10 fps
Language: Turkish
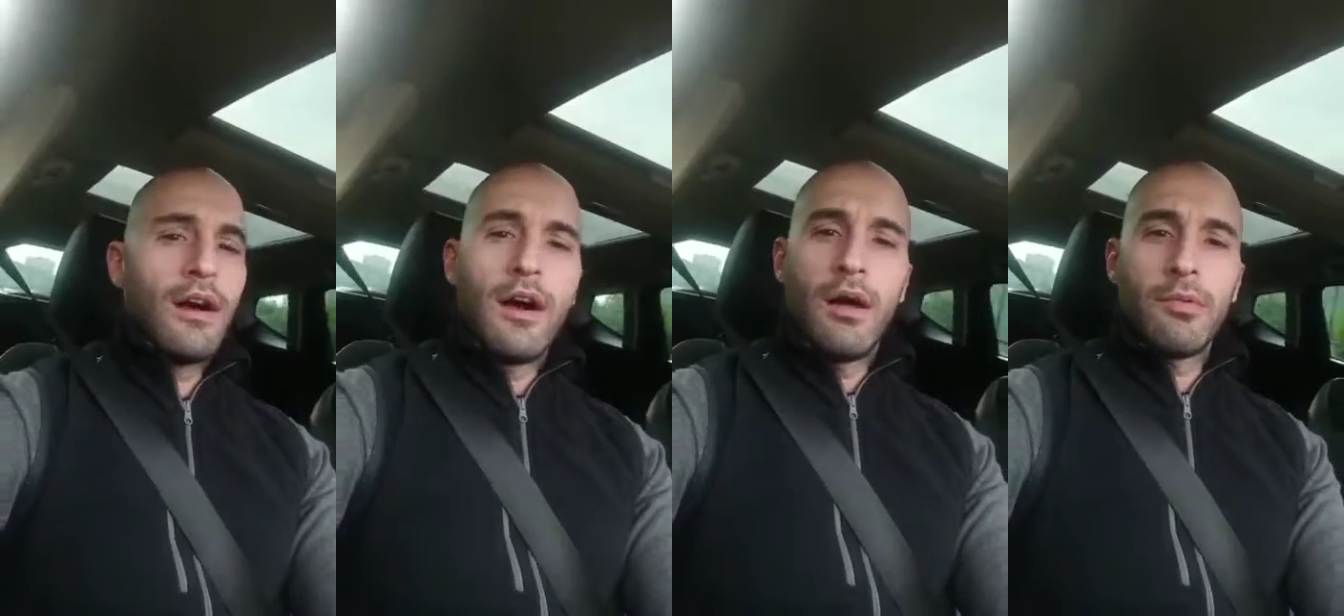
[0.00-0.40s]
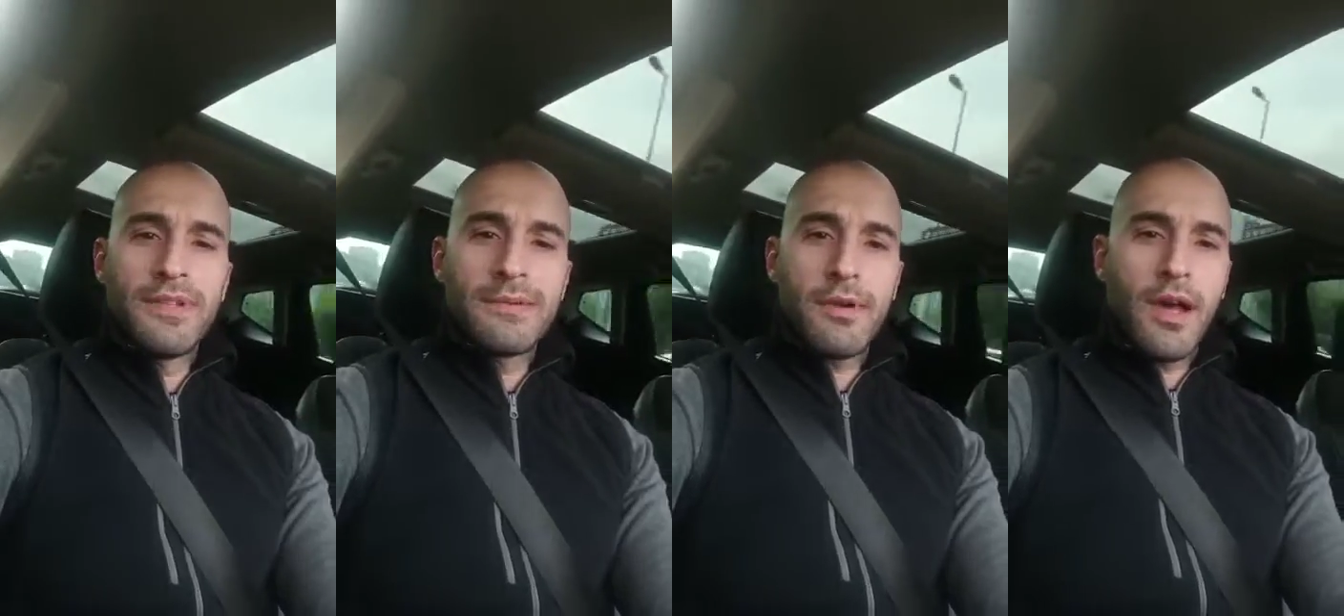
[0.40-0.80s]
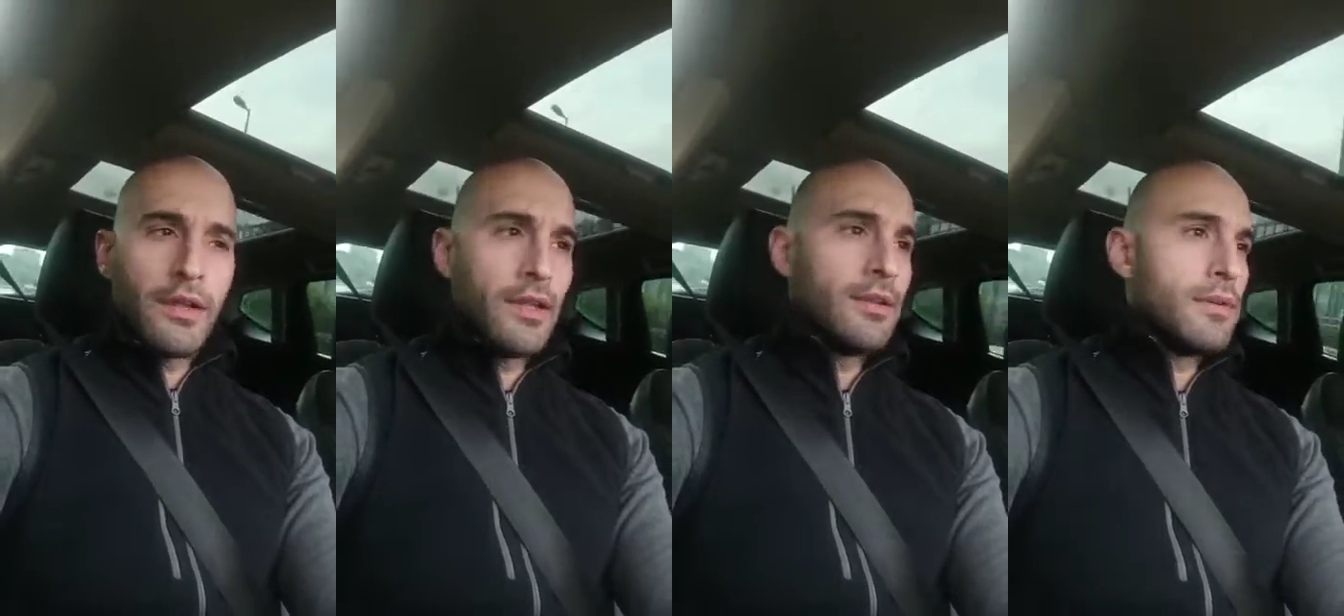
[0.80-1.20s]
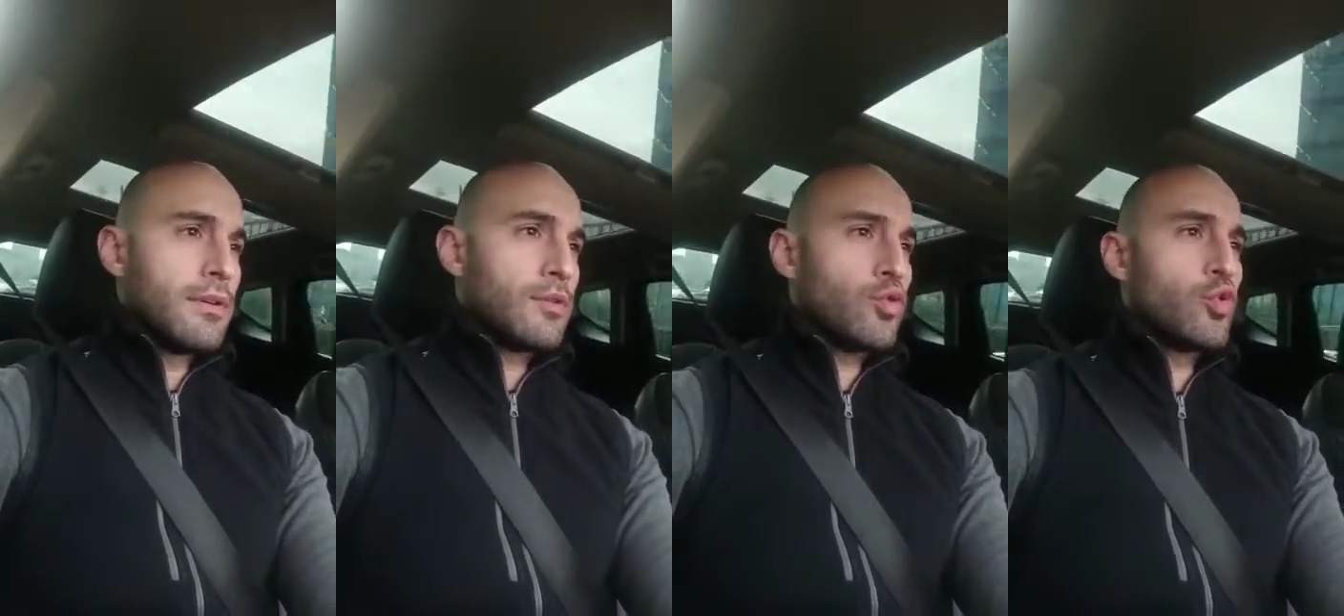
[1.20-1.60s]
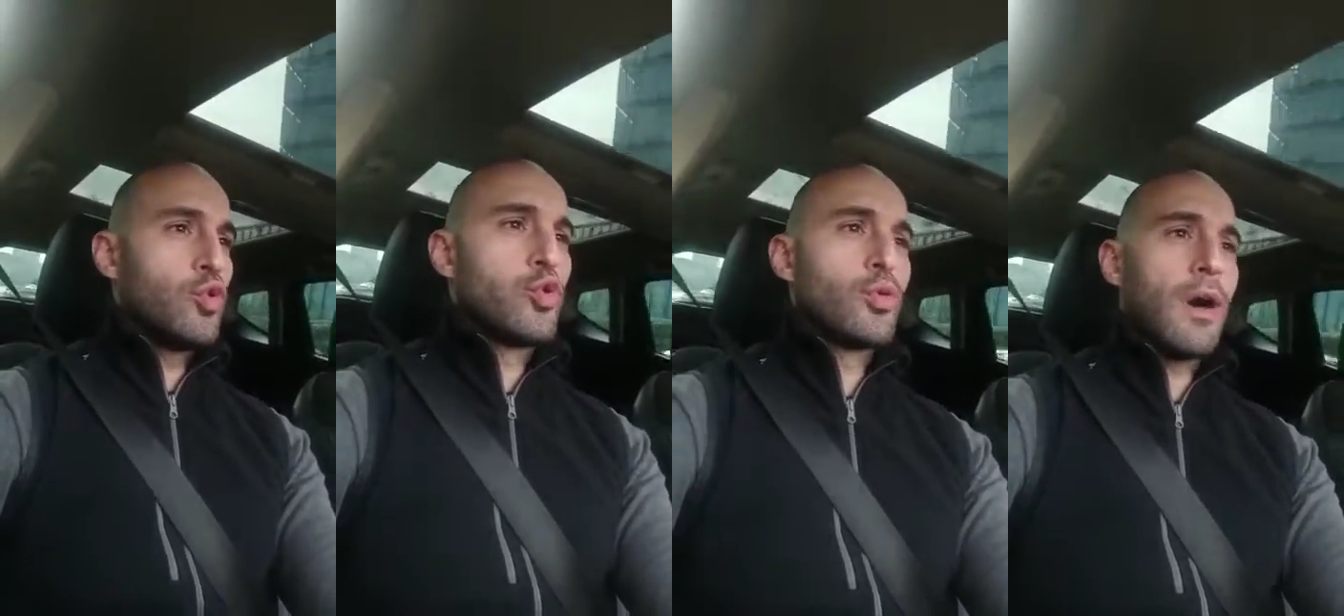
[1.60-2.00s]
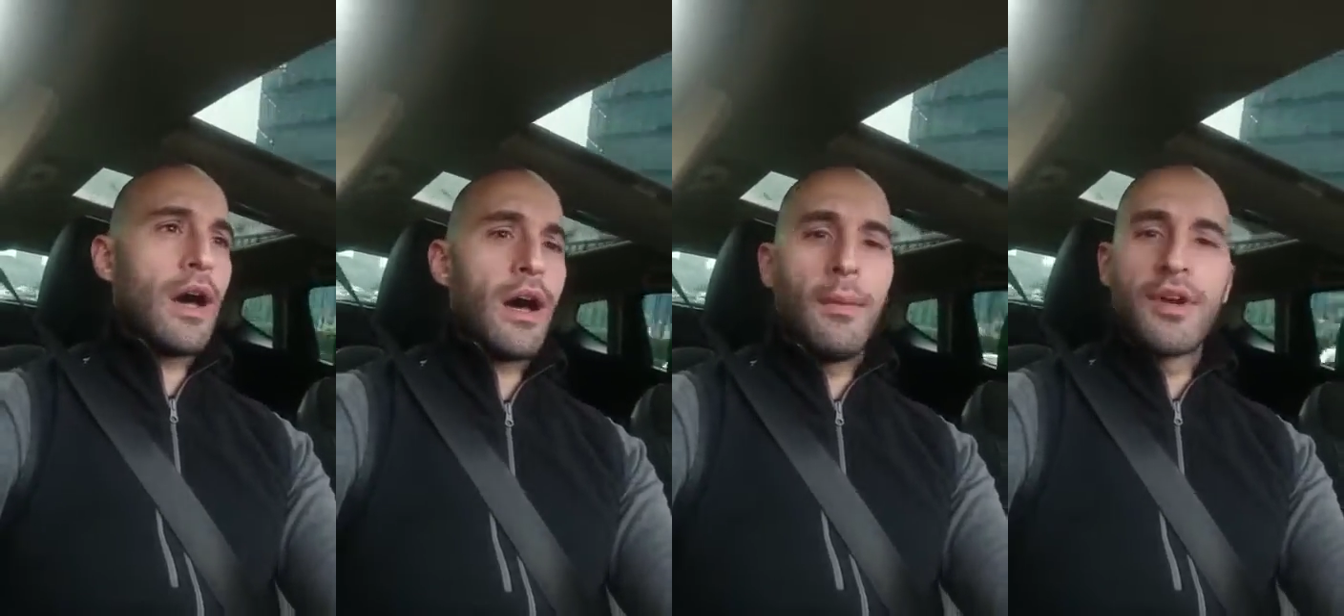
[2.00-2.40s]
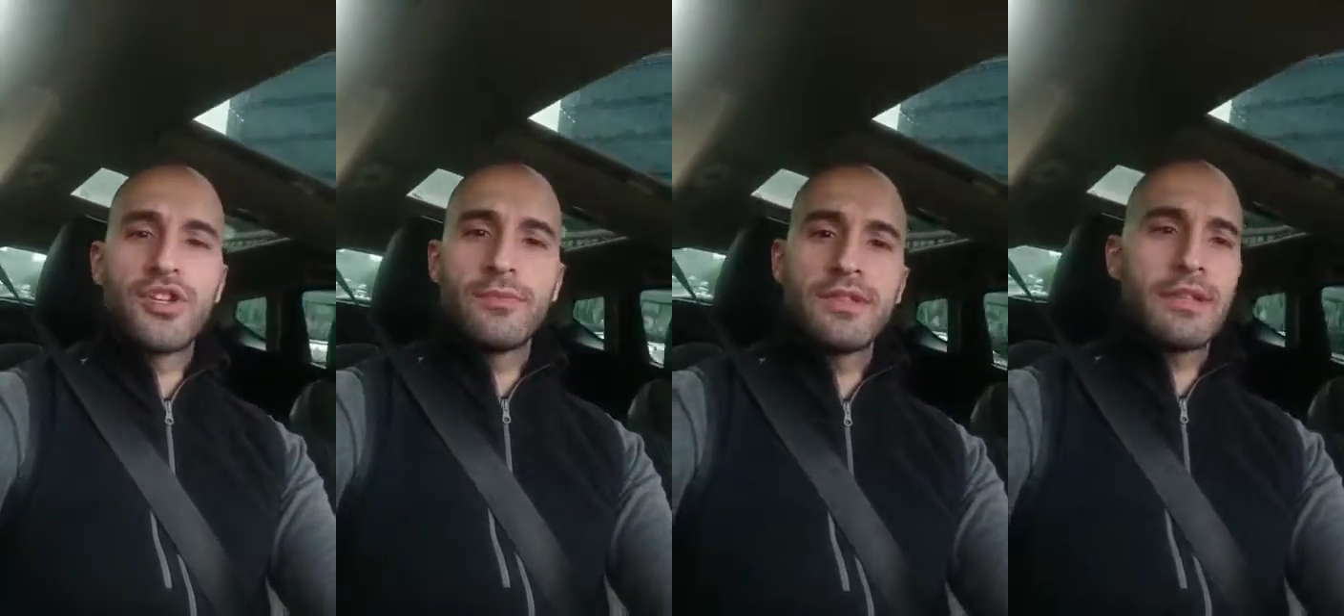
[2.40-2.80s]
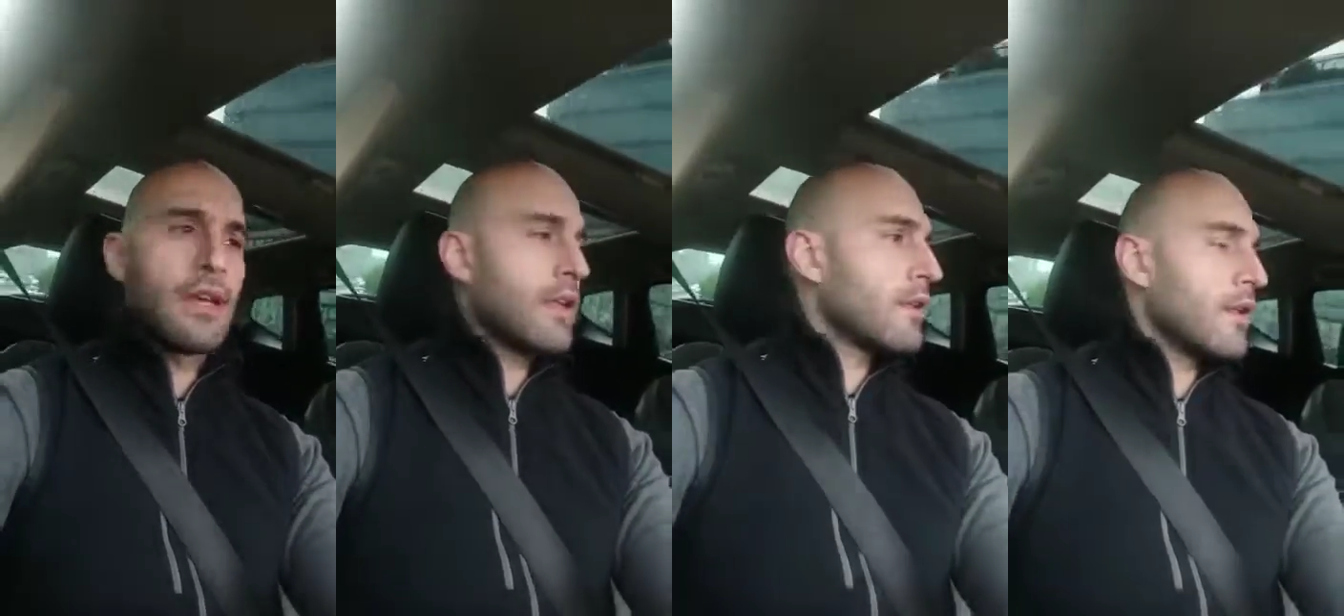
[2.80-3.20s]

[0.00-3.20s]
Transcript: Abi bizim kanalı kurma amacımızda